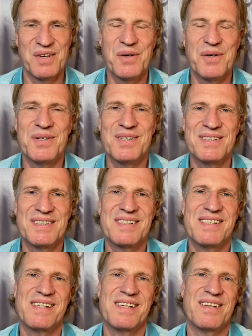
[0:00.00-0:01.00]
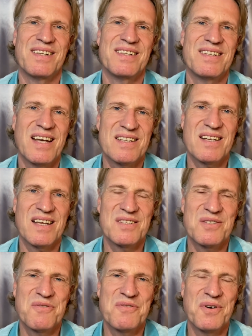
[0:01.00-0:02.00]
Und das hat
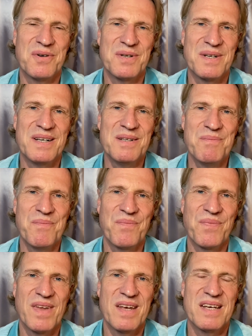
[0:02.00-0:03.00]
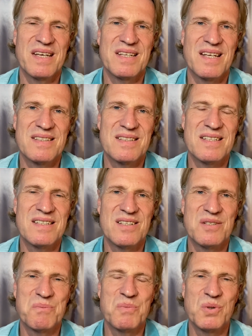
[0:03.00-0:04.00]
zur Folge, dass
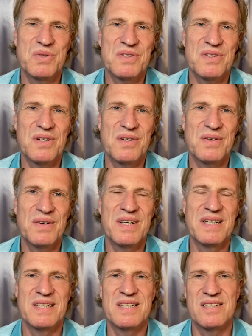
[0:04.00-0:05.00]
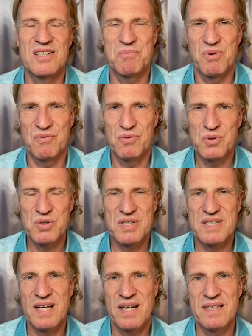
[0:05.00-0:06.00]
dieses Muster, dieses
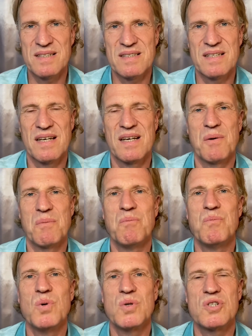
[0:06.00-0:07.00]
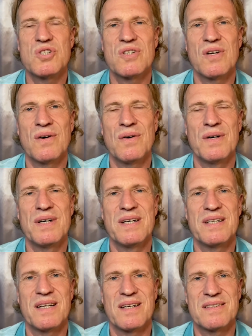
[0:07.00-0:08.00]
Bewusstseinsmuster,
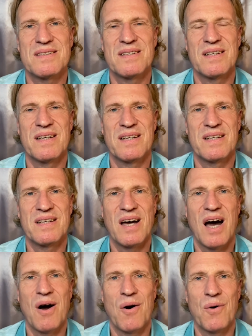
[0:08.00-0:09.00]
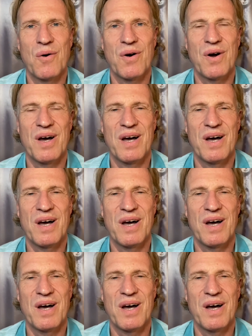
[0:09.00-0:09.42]
das auch